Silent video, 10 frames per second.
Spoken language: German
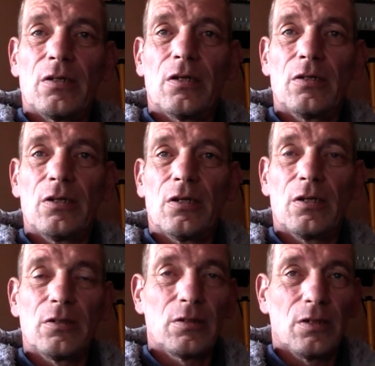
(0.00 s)
Das, äh,
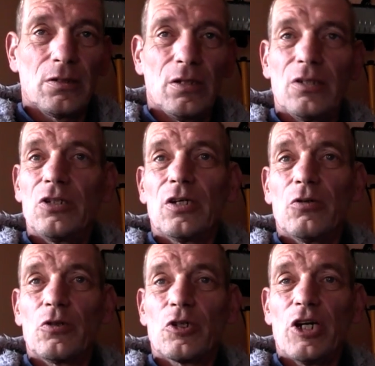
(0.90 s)
das, das nennt sich dann
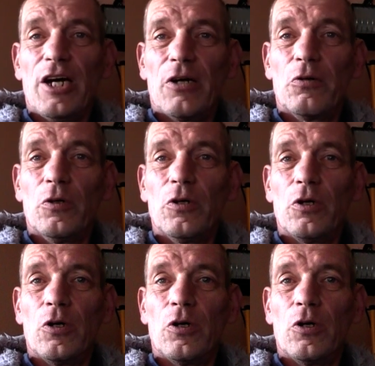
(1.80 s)
Unterschlagung.